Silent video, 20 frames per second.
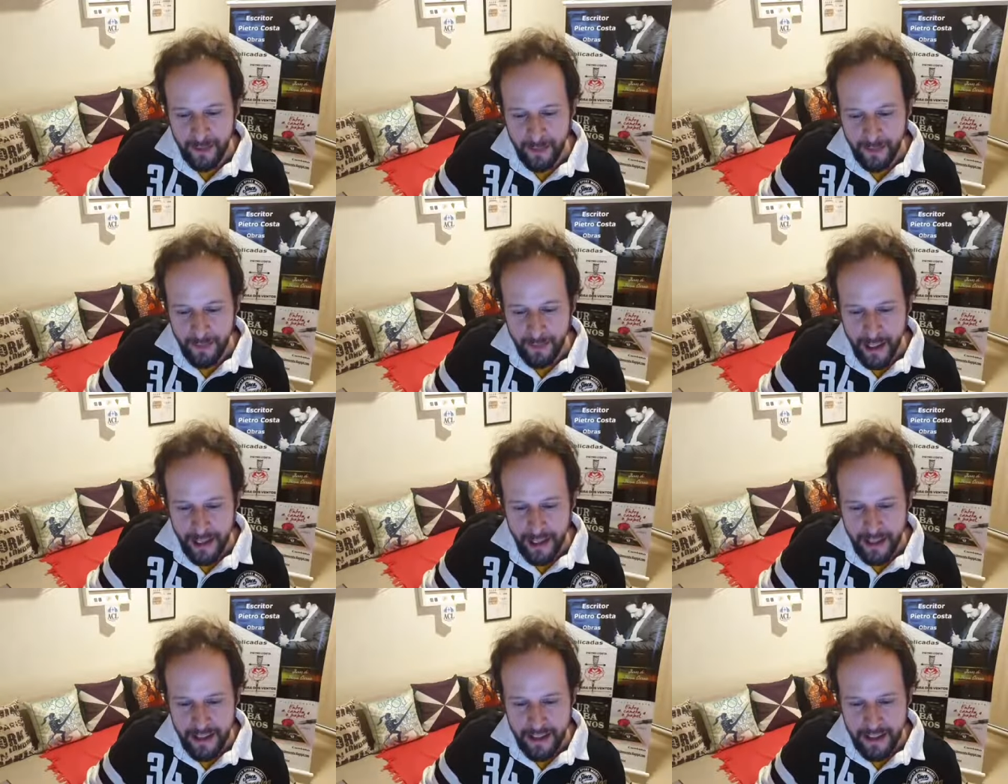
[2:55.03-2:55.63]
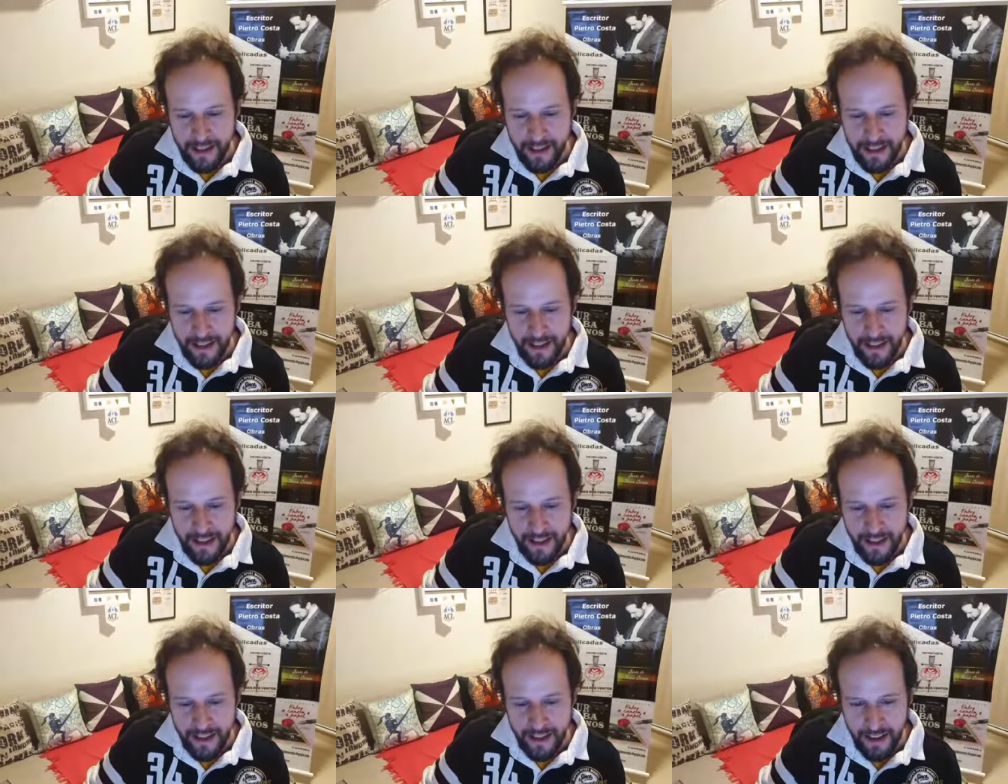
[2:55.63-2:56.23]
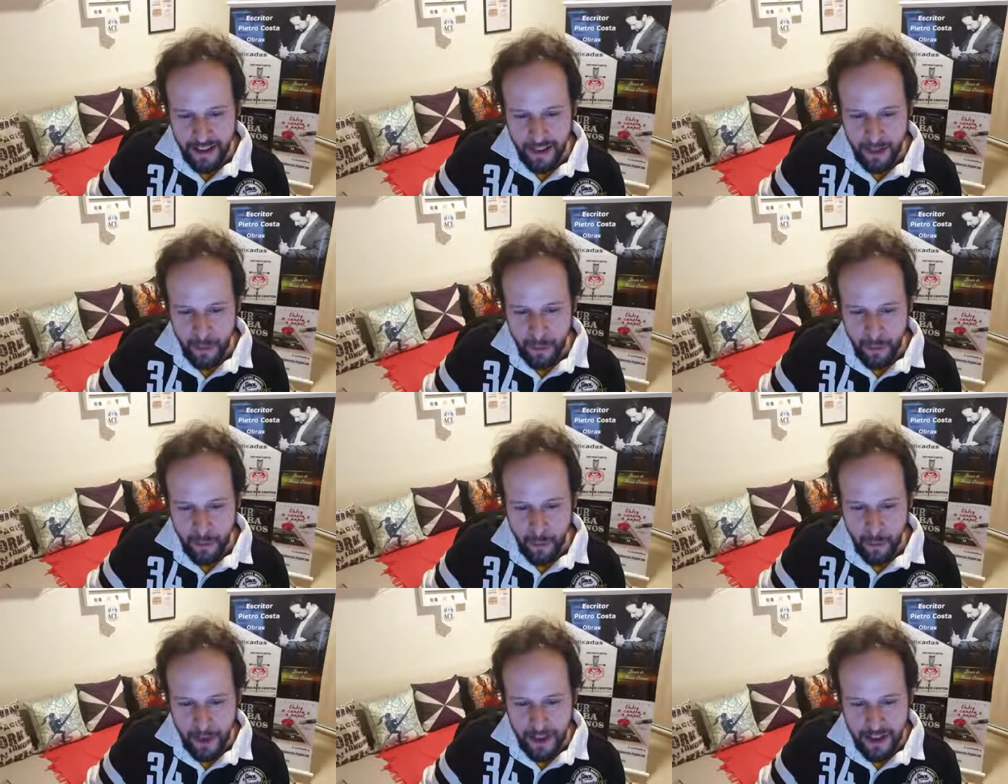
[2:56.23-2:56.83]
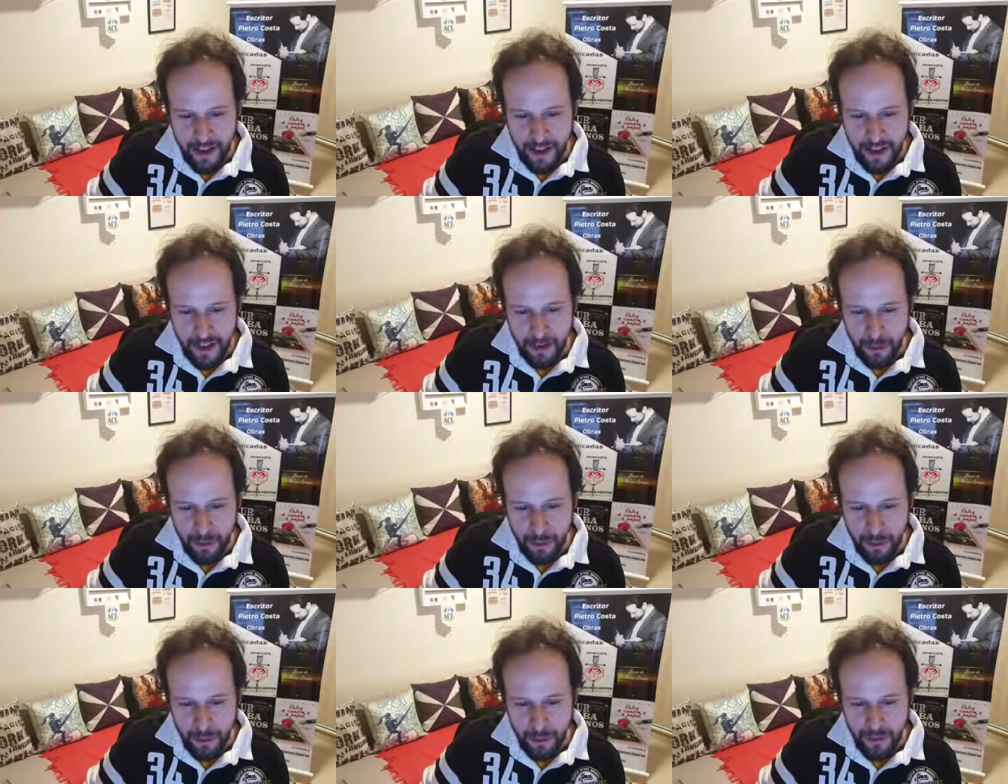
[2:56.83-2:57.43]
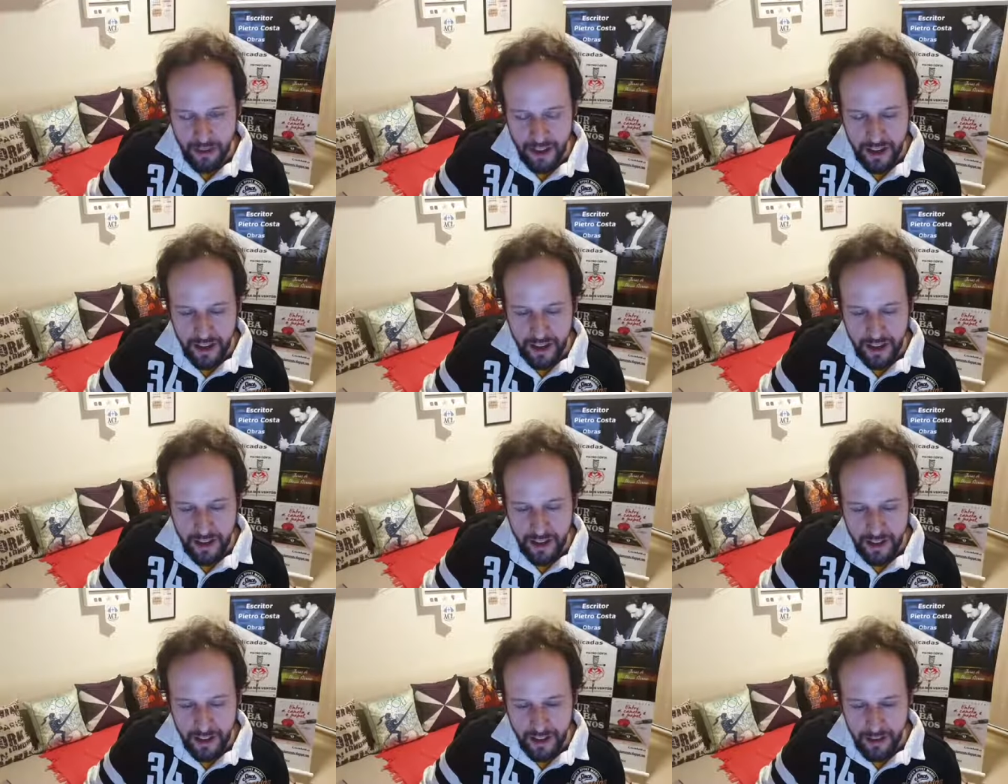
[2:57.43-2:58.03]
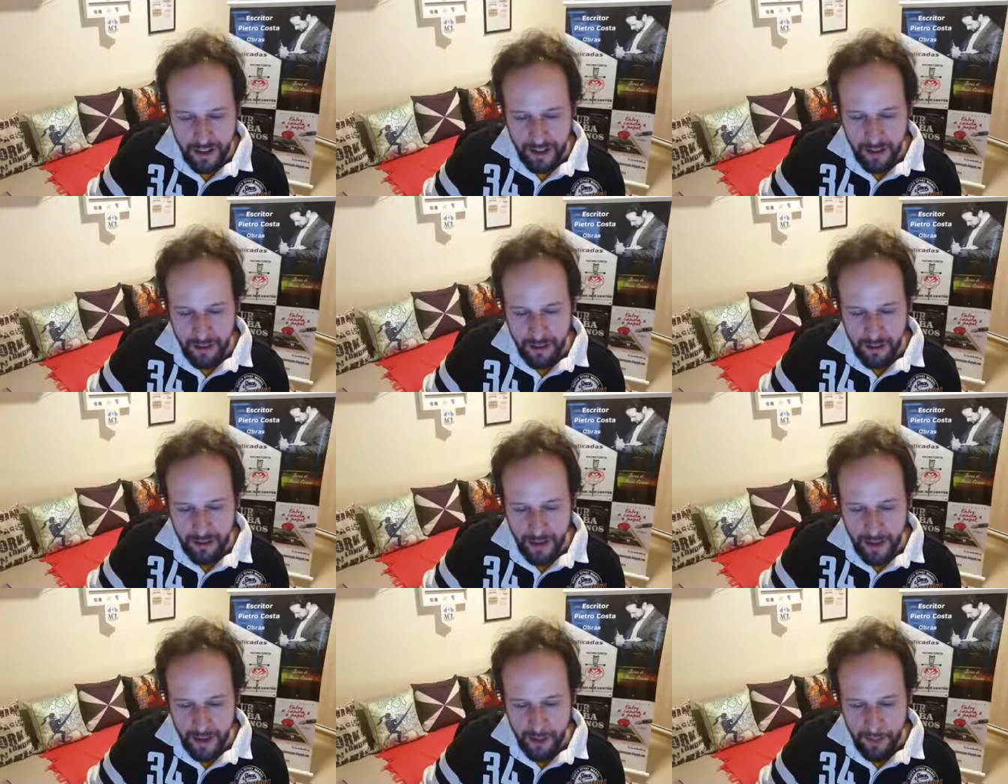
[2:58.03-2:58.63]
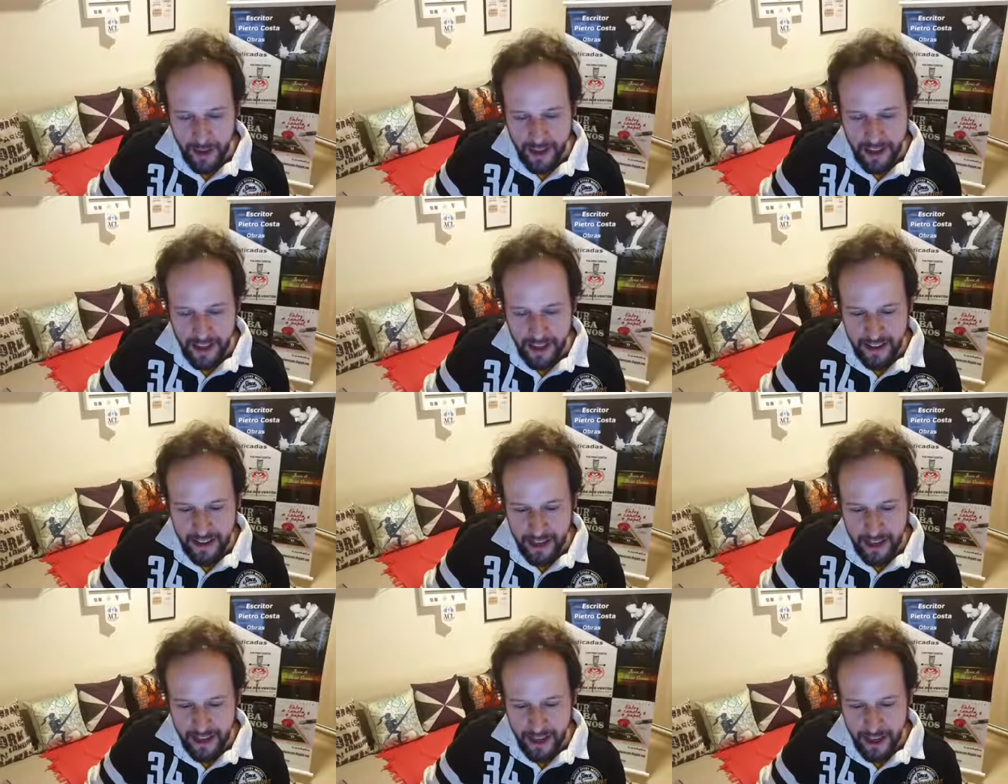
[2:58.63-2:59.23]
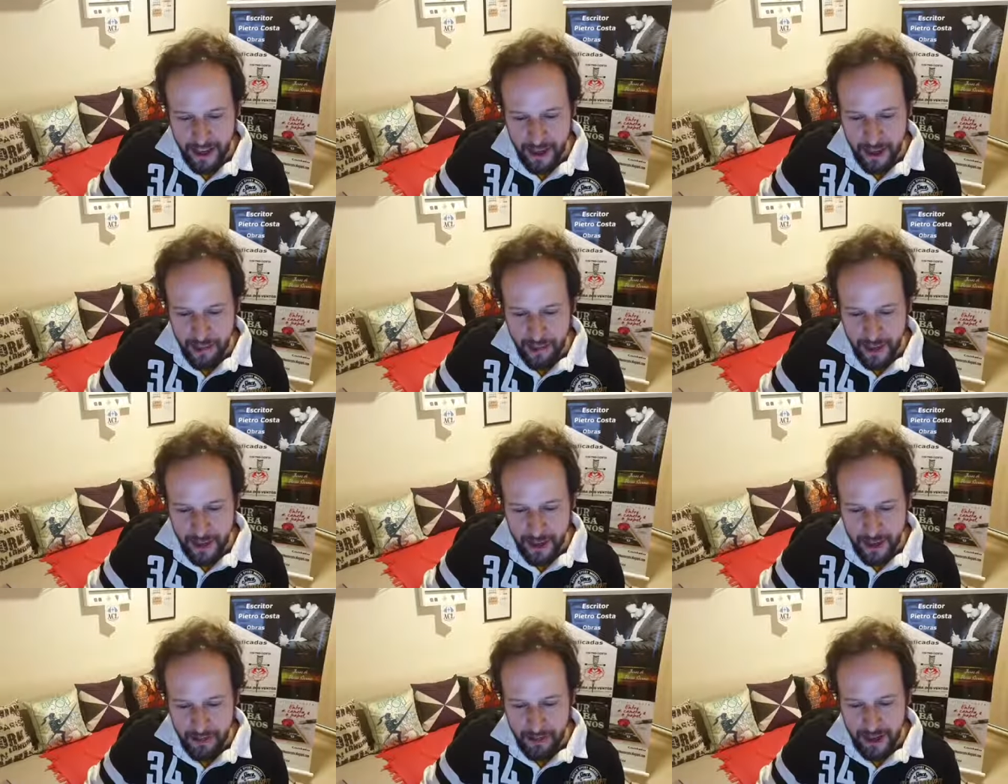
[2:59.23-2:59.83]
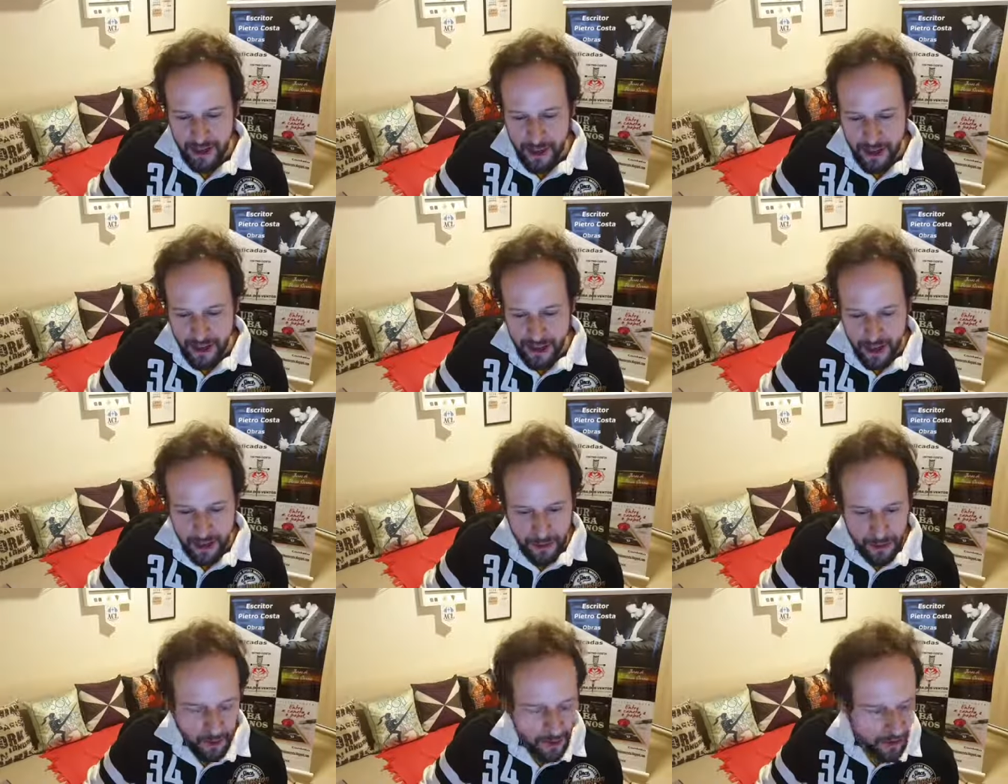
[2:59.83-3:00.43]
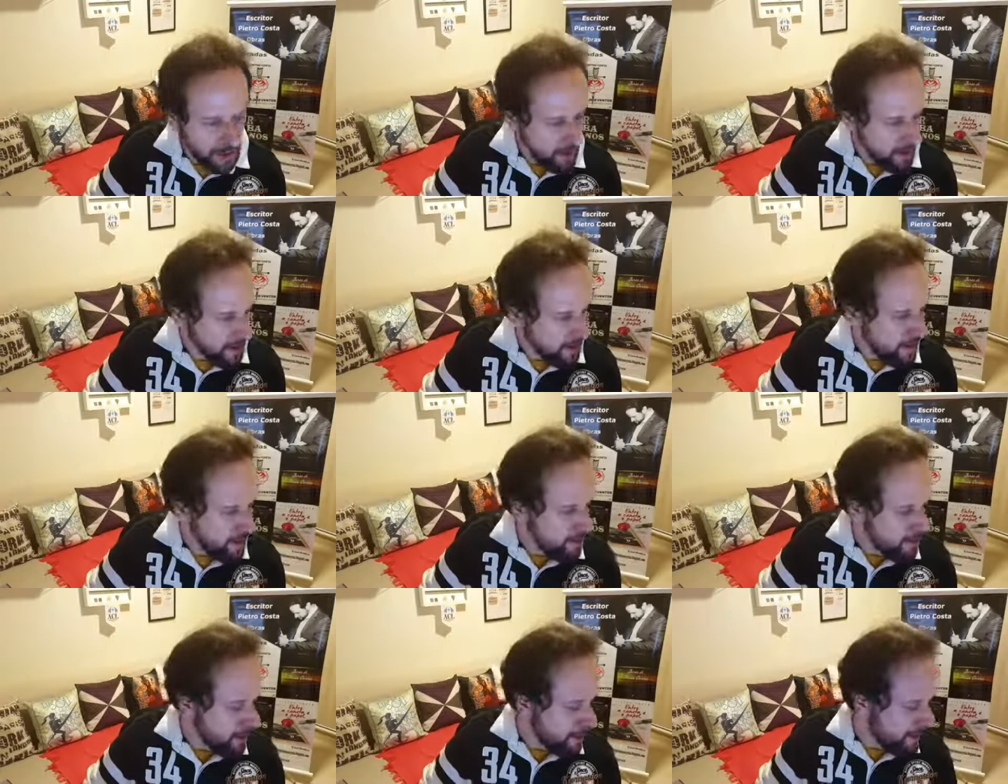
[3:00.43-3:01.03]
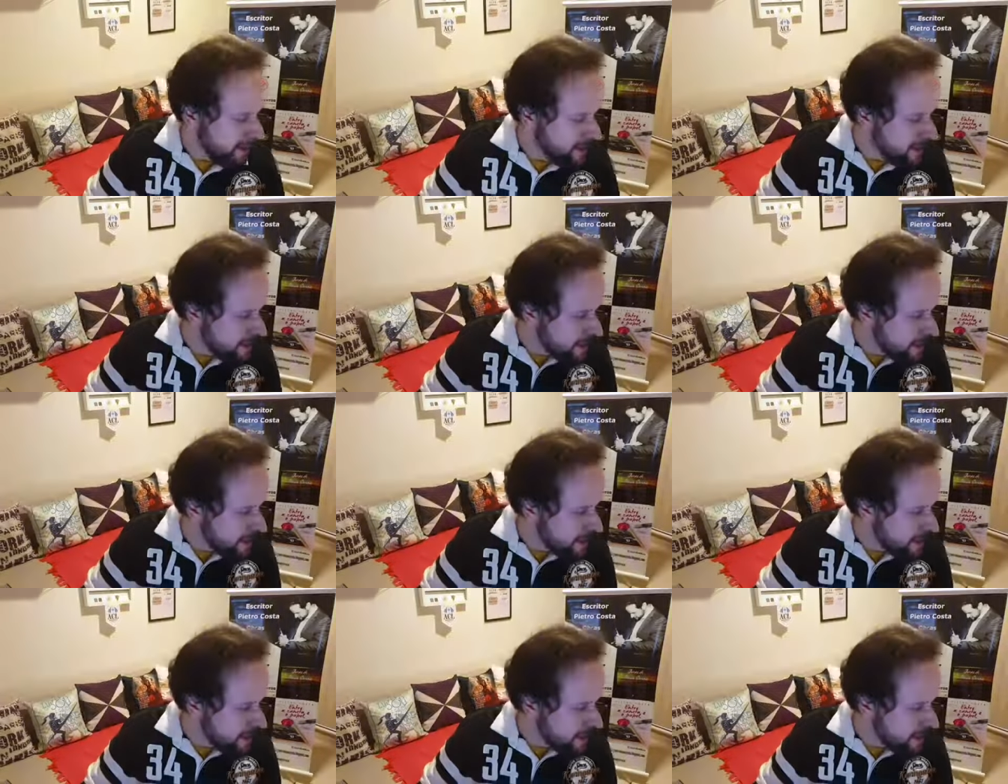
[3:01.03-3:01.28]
mas é, com poesia tudo fica, fica mais atraente, mais divertido, né? fica mais